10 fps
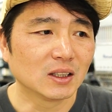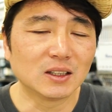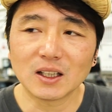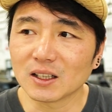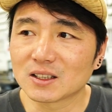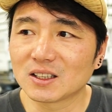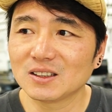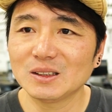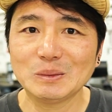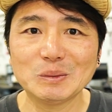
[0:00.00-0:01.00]
그래
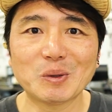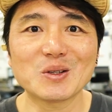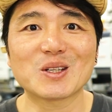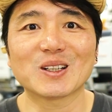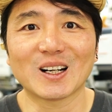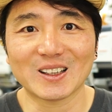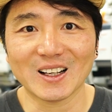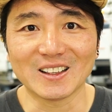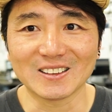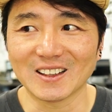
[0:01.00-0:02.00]
지금은 펀칭을 할
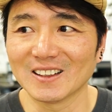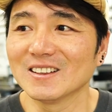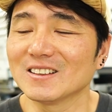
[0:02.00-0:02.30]
때가 아니다